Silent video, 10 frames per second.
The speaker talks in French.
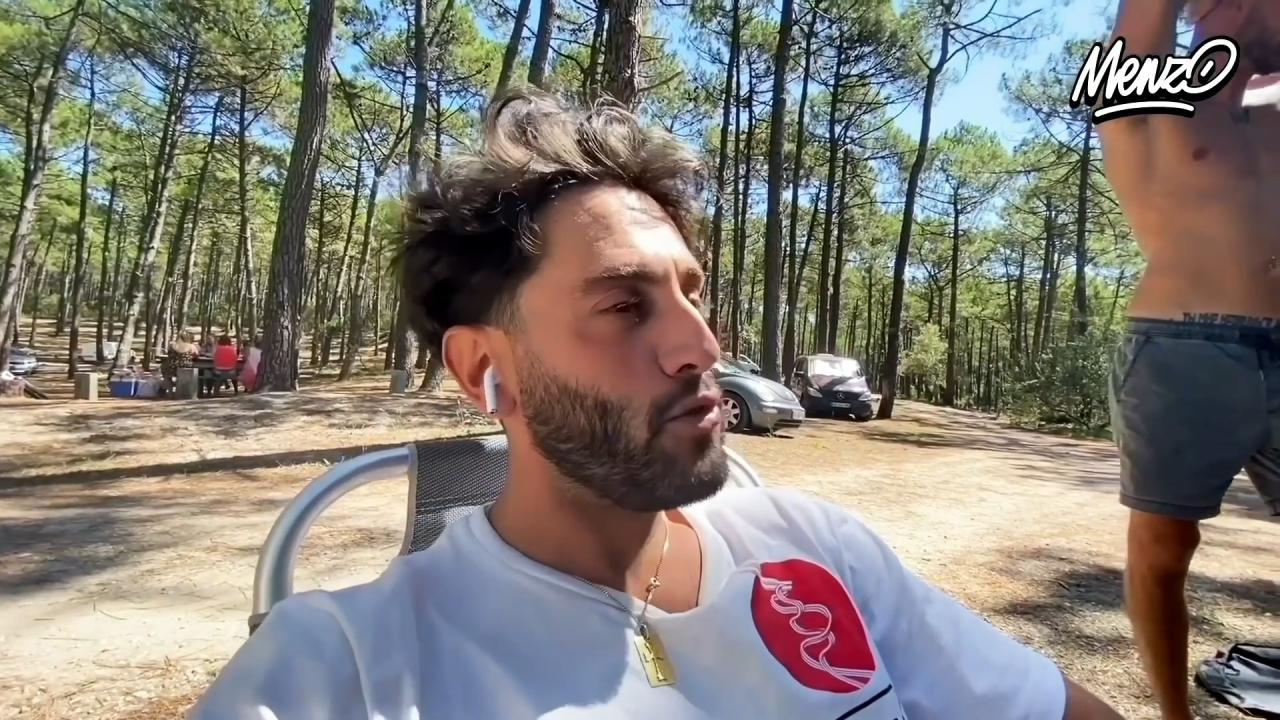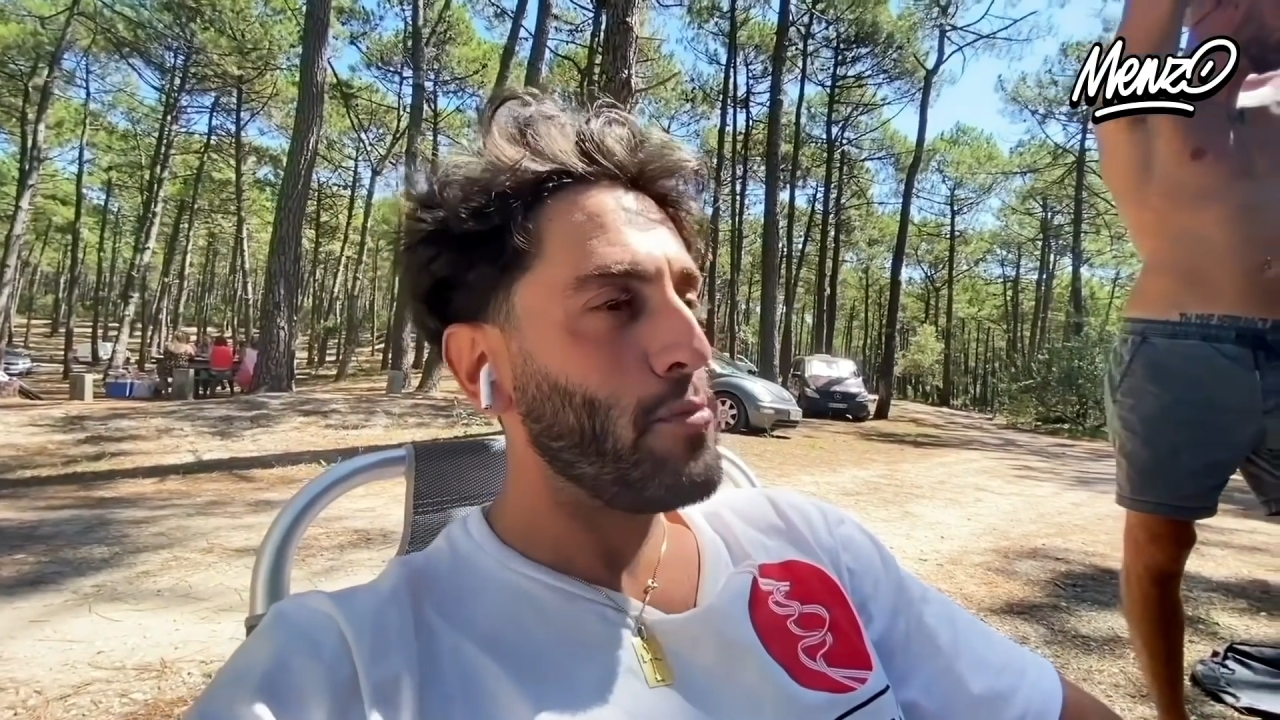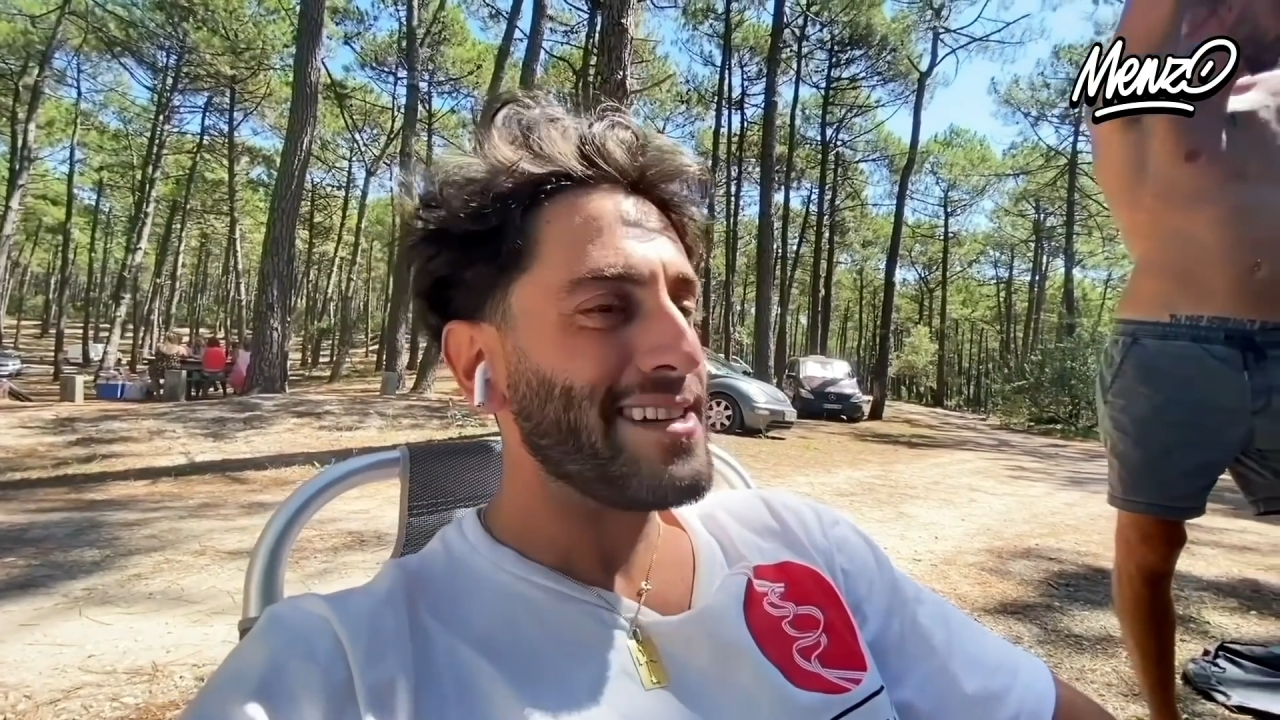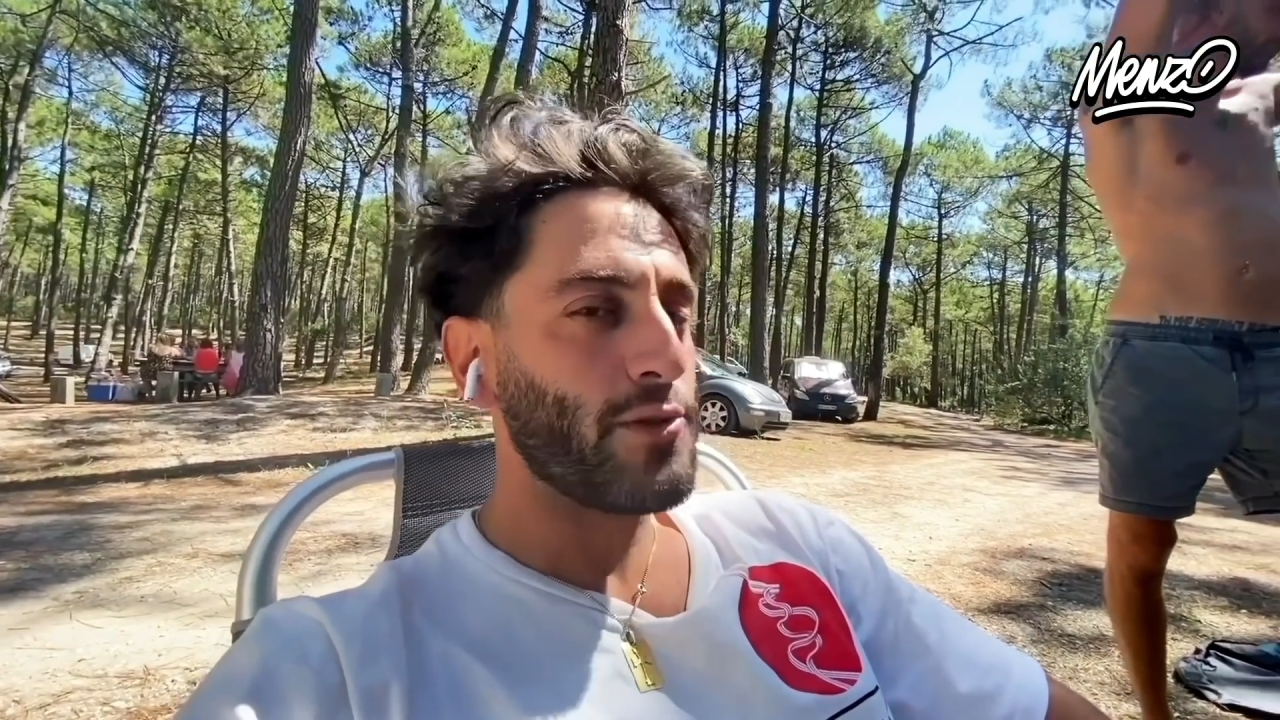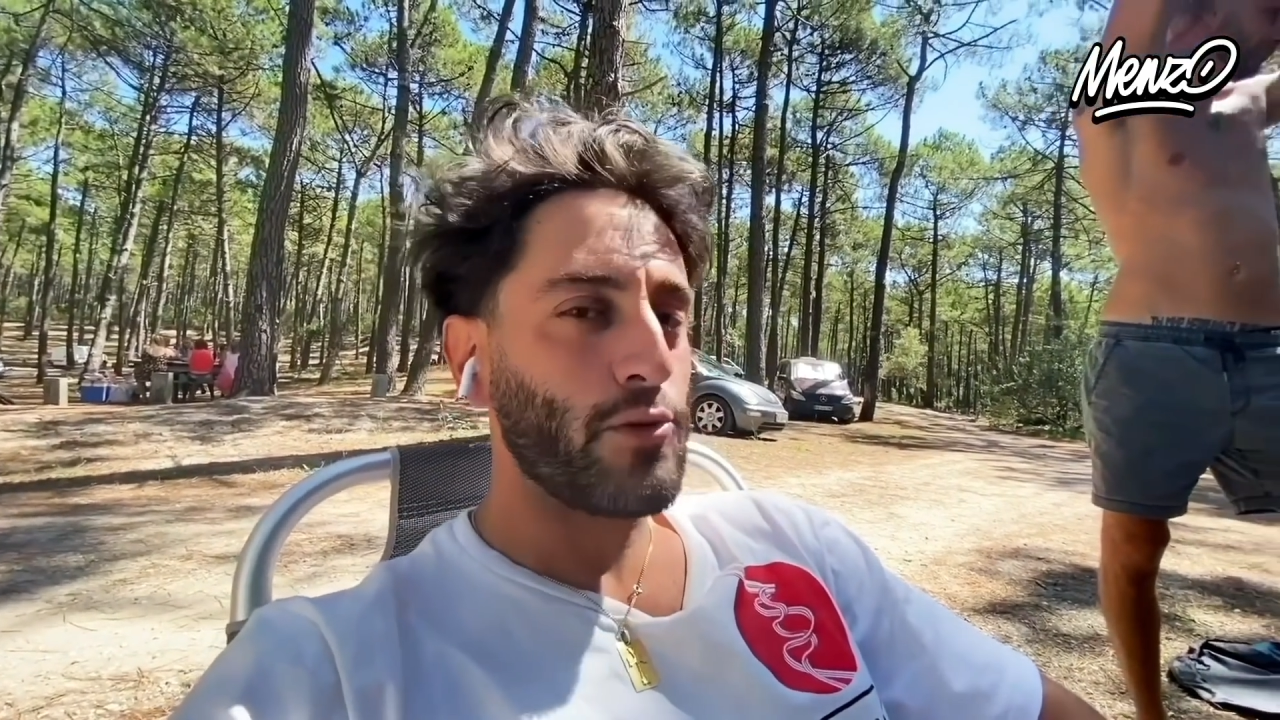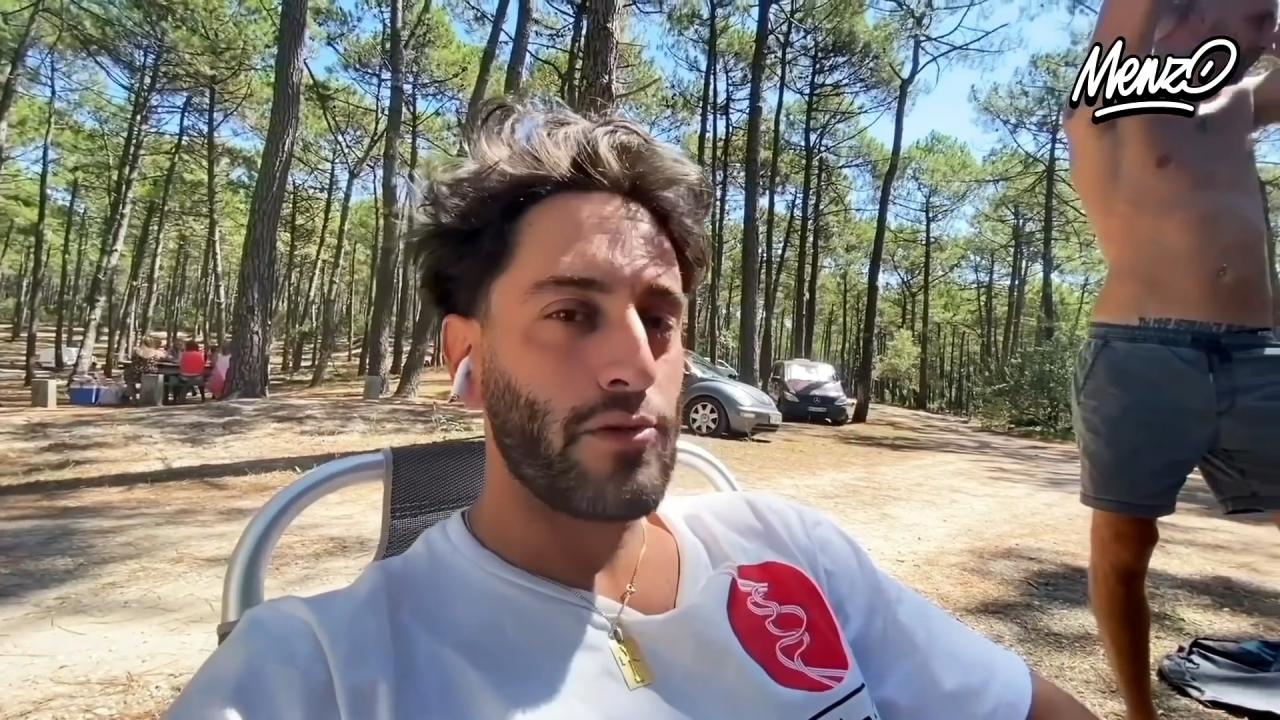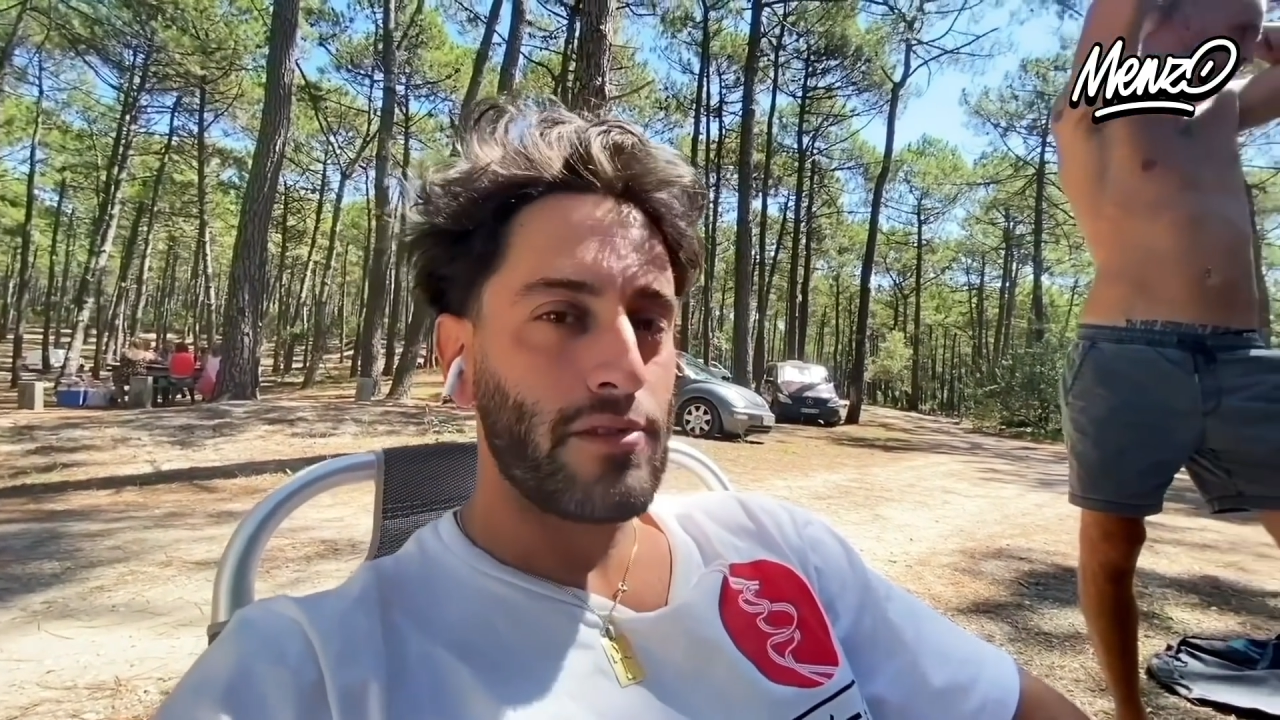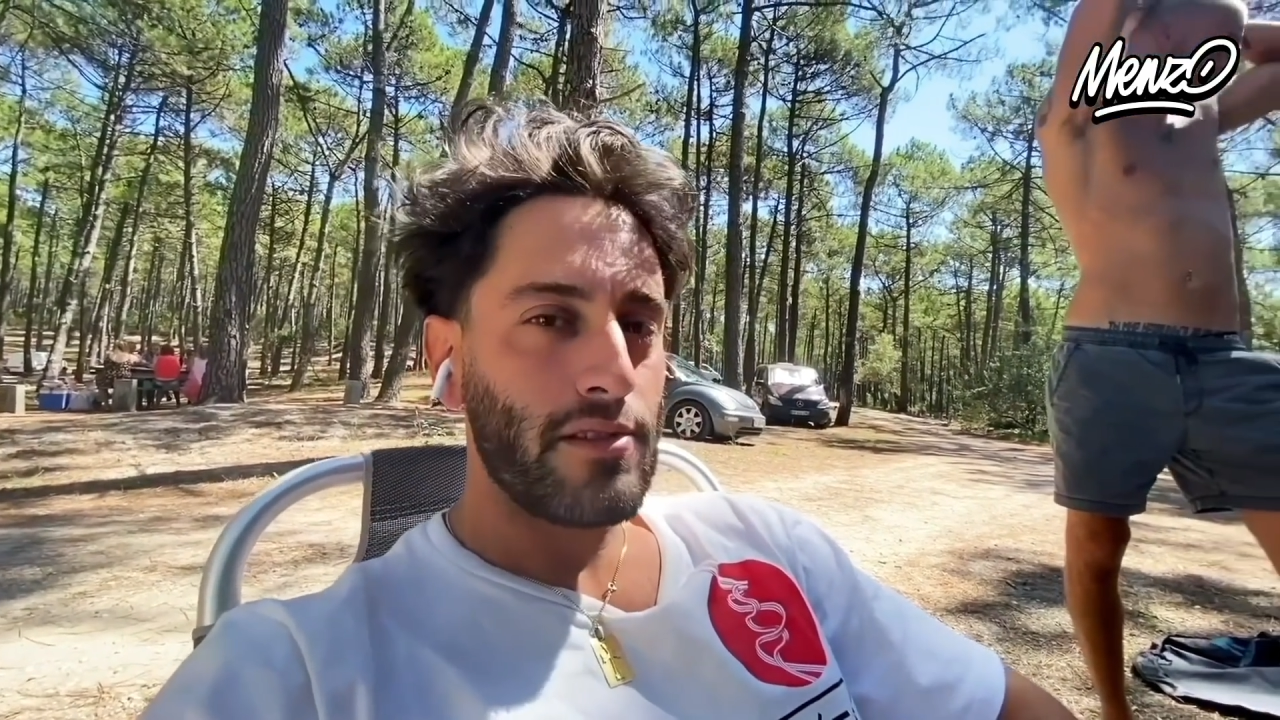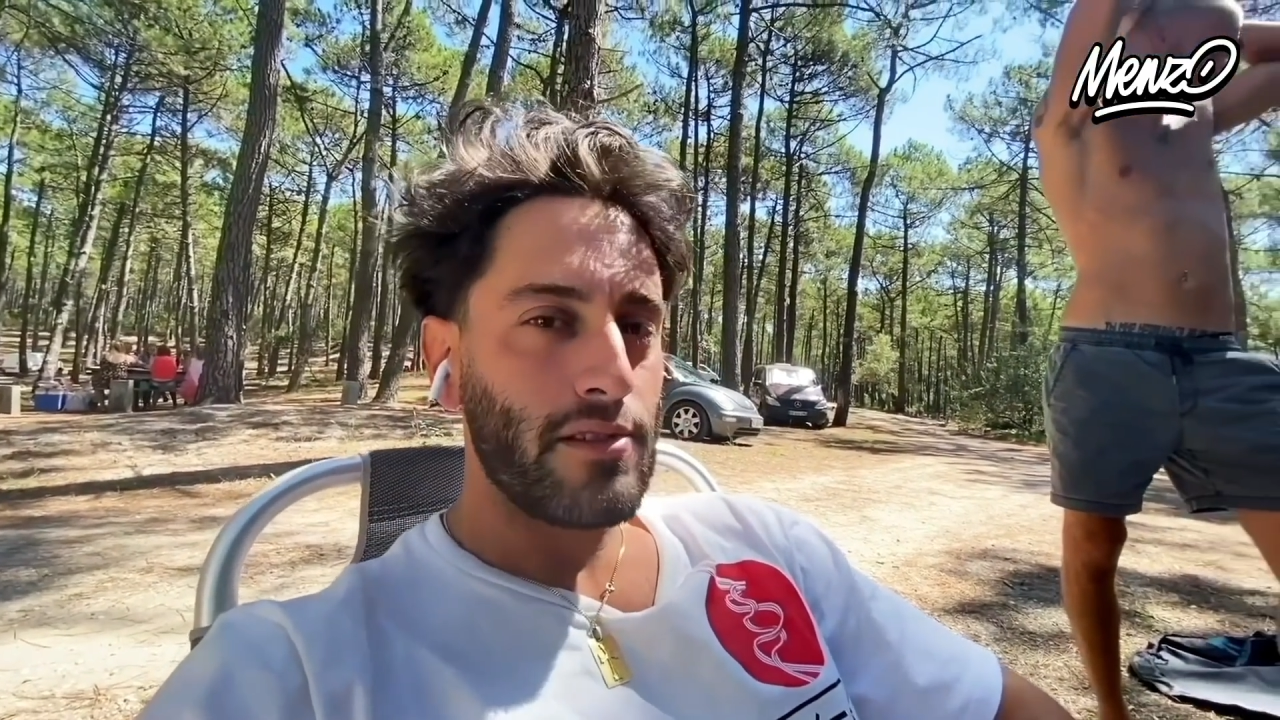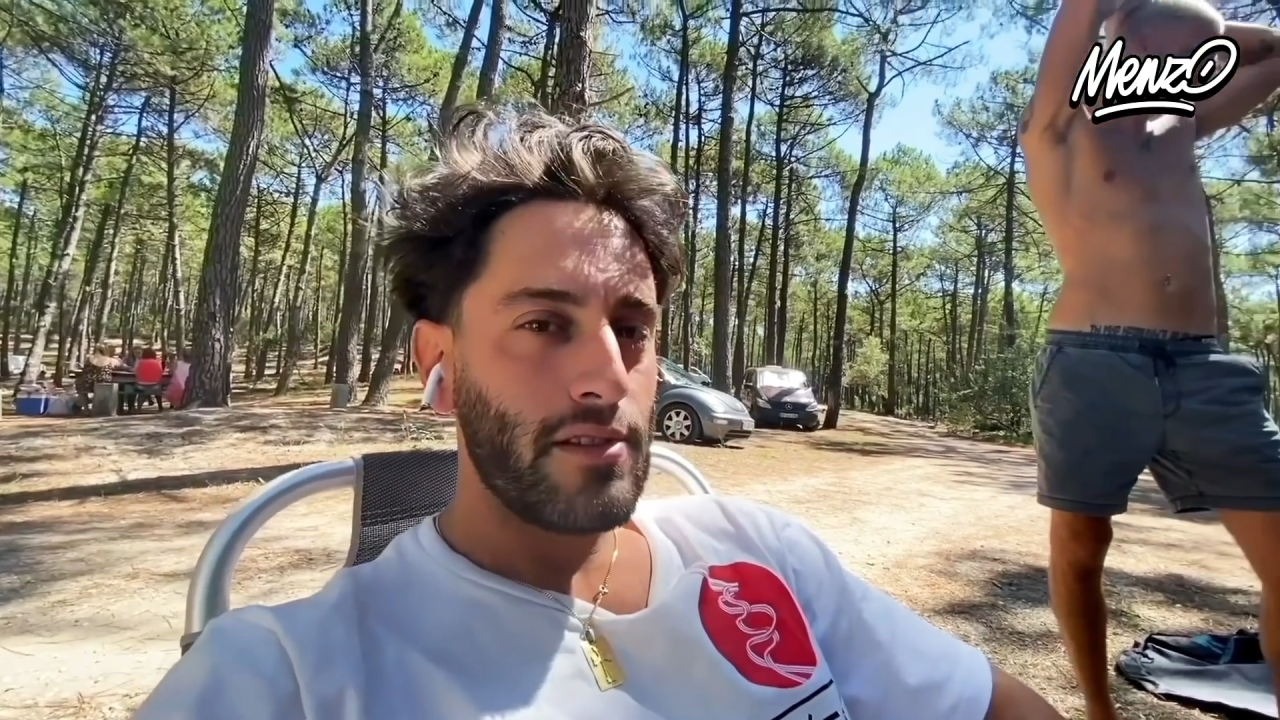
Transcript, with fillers: Bastos.